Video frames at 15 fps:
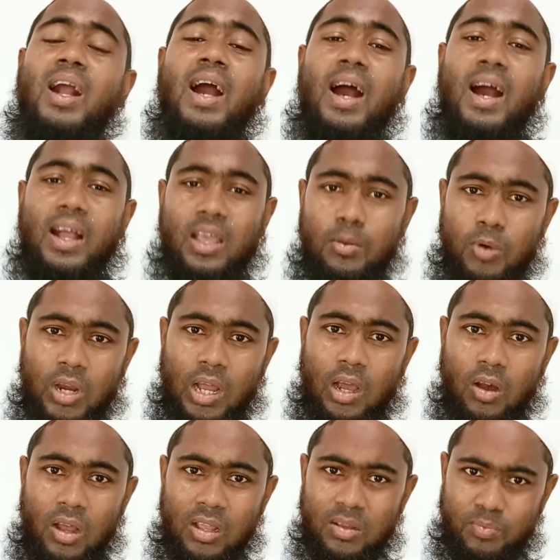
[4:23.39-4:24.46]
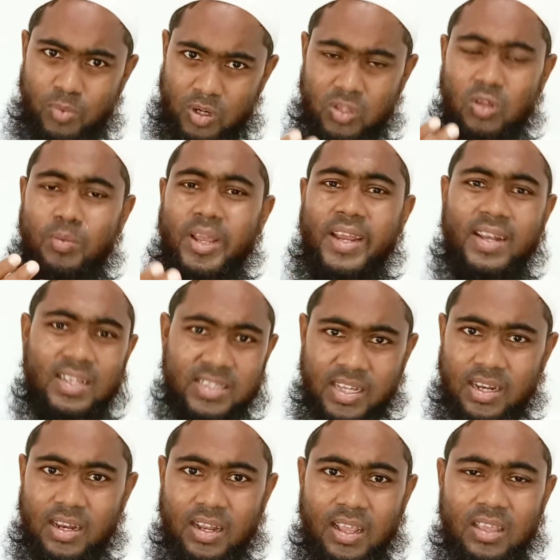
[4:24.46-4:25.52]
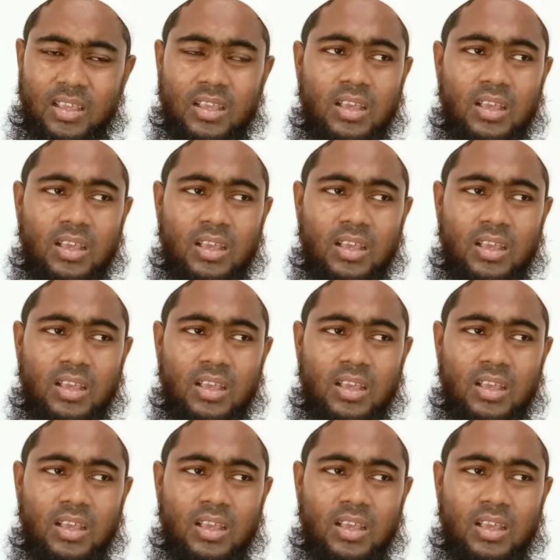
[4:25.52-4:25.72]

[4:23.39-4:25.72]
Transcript: কাহাকে বলা হয় প্রথমে এটা জেনে নেই